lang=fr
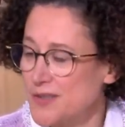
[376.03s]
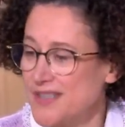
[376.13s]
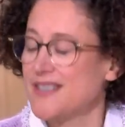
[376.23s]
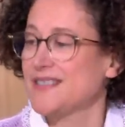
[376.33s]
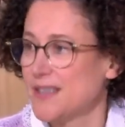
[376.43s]

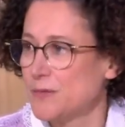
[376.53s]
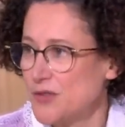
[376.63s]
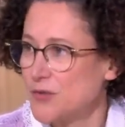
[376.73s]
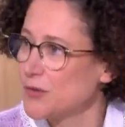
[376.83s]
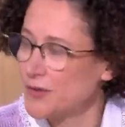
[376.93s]
Si ça tire
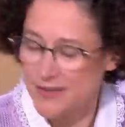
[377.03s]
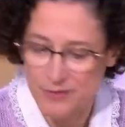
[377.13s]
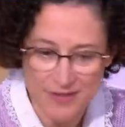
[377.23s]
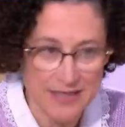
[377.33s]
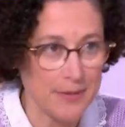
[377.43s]
moins sur le
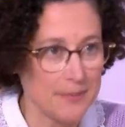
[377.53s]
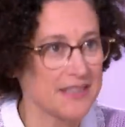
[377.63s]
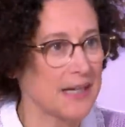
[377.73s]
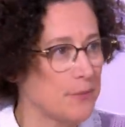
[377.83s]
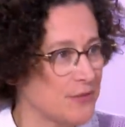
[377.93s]
réseau, ça
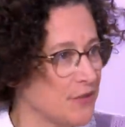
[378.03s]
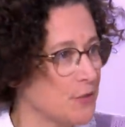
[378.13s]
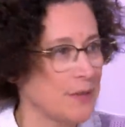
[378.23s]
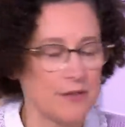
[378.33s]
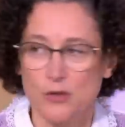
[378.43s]
permettra peut-être de
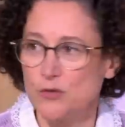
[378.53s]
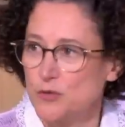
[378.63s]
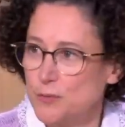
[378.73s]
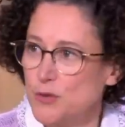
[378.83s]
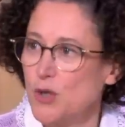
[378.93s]
ne pas avoir de
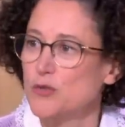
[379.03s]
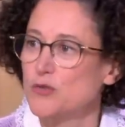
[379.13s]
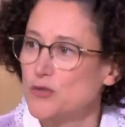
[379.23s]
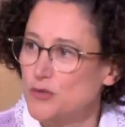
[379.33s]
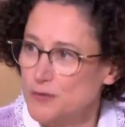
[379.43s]
coupure
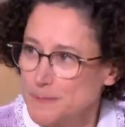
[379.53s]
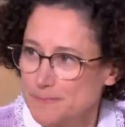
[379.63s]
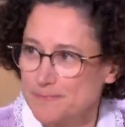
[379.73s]
du tout